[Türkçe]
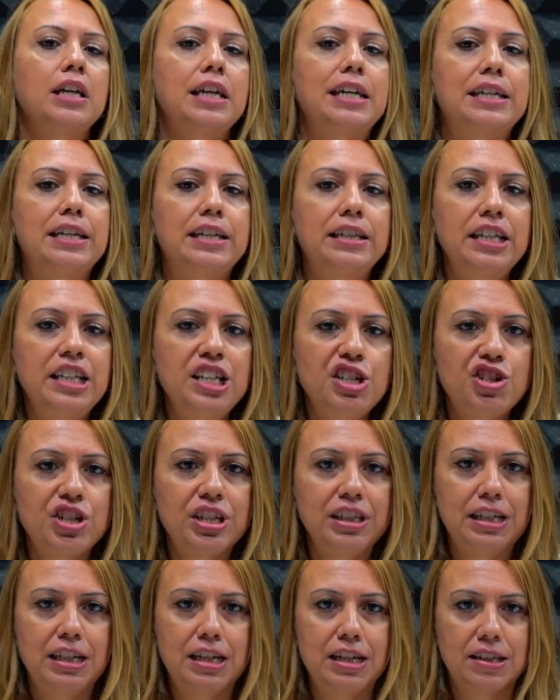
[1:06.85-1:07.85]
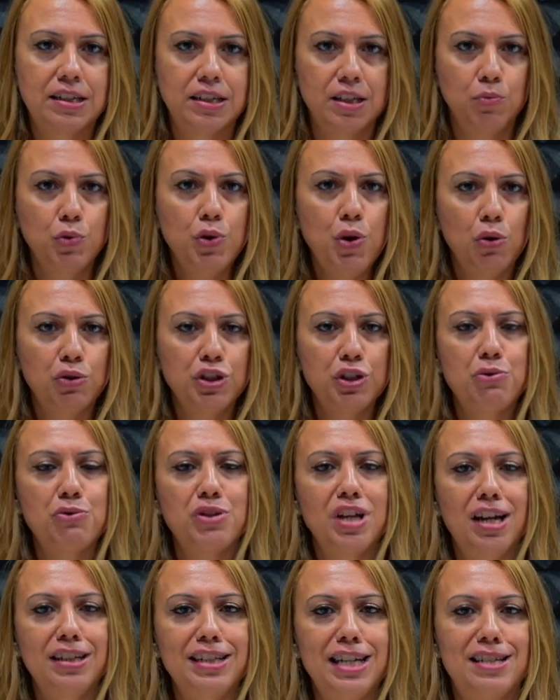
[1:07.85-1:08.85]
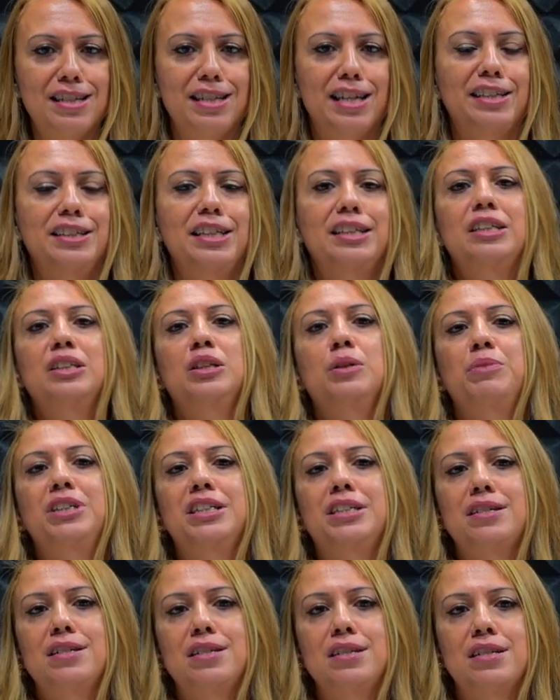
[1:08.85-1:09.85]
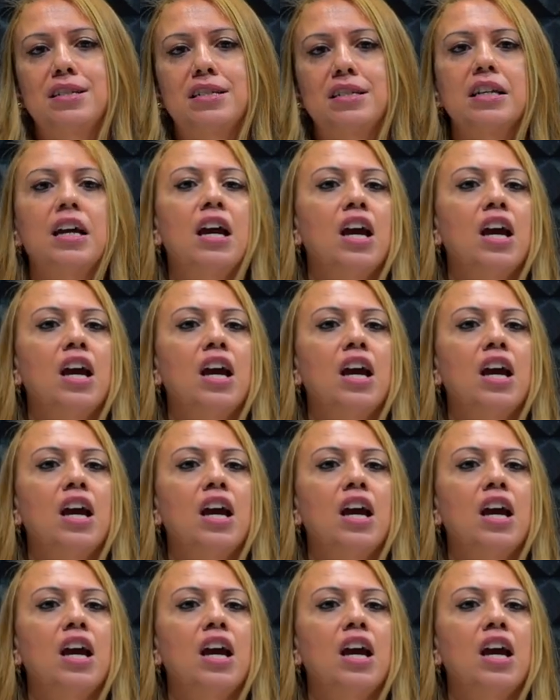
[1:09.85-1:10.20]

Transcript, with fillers: İkili ilişkilerinizde bu yönde güzel destekler alabilirsiniz.